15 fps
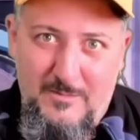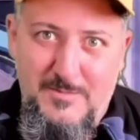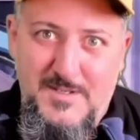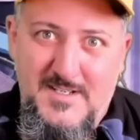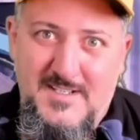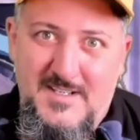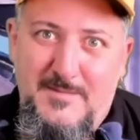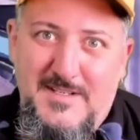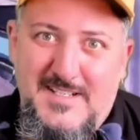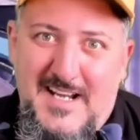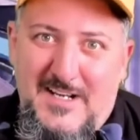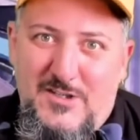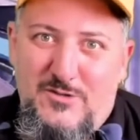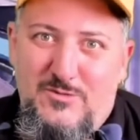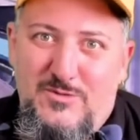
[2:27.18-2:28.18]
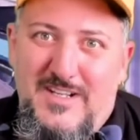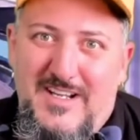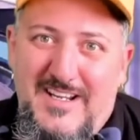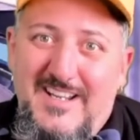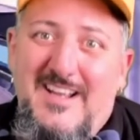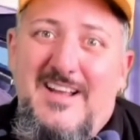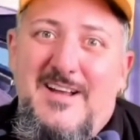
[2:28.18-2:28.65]
precisamos dessa ajuda
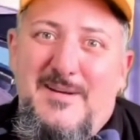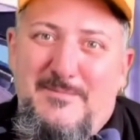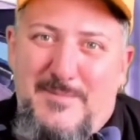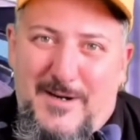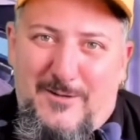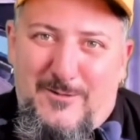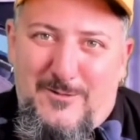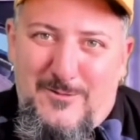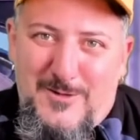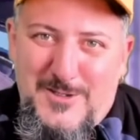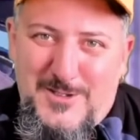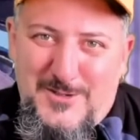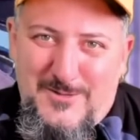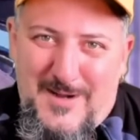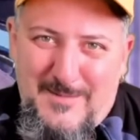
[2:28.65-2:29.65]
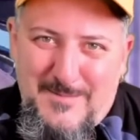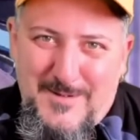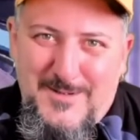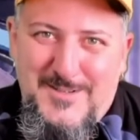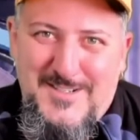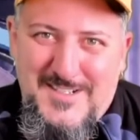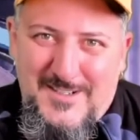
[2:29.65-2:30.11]
aí para continuar
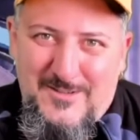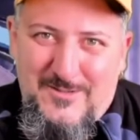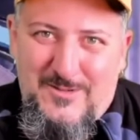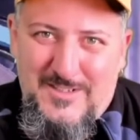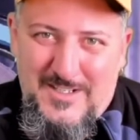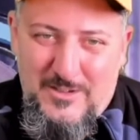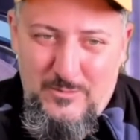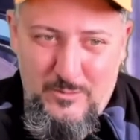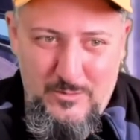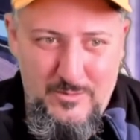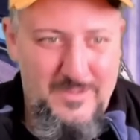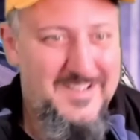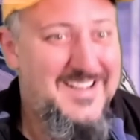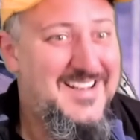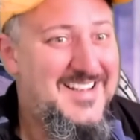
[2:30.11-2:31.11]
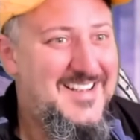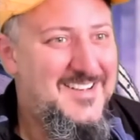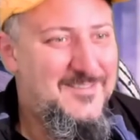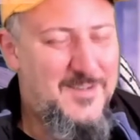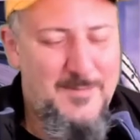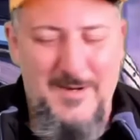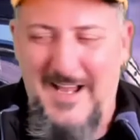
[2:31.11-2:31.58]
produzindo conteúdo.
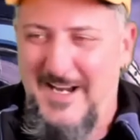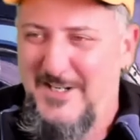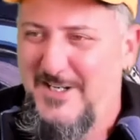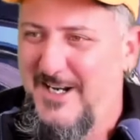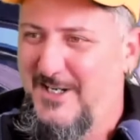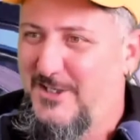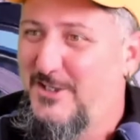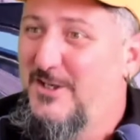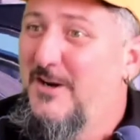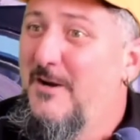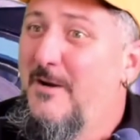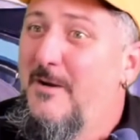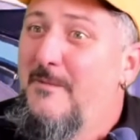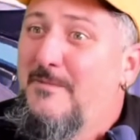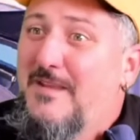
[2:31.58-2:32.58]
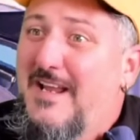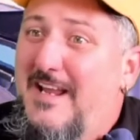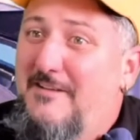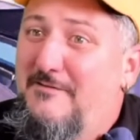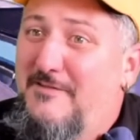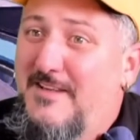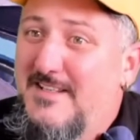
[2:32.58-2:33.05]
Vamos lá, gente!
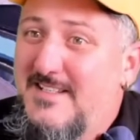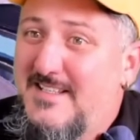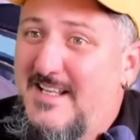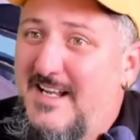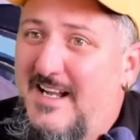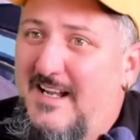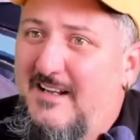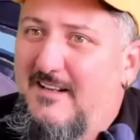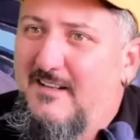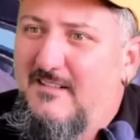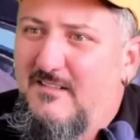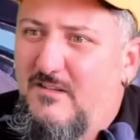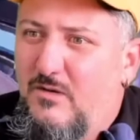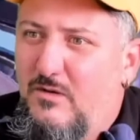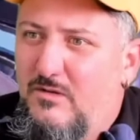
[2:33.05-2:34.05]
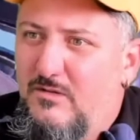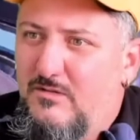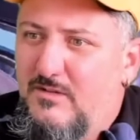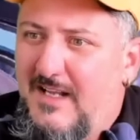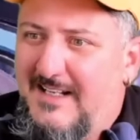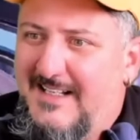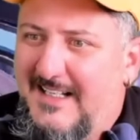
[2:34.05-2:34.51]
Revista
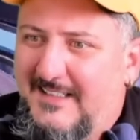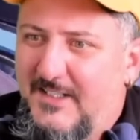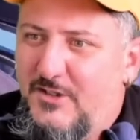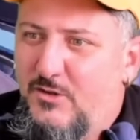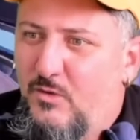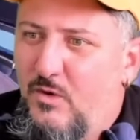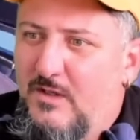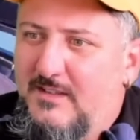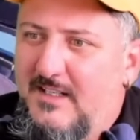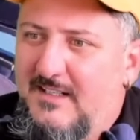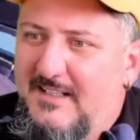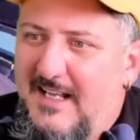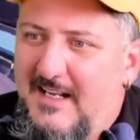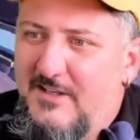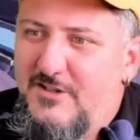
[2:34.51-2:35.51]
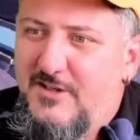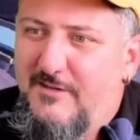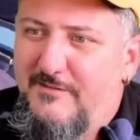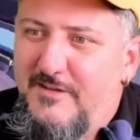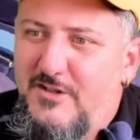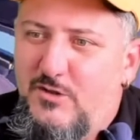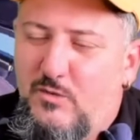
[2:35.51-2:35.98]
na data de ontem, tá? Dia
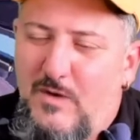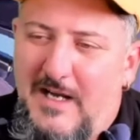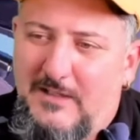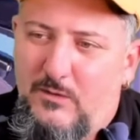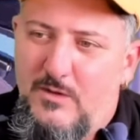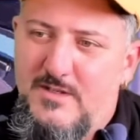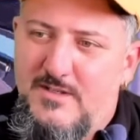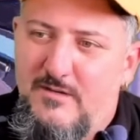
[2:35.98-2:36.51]
24, hoje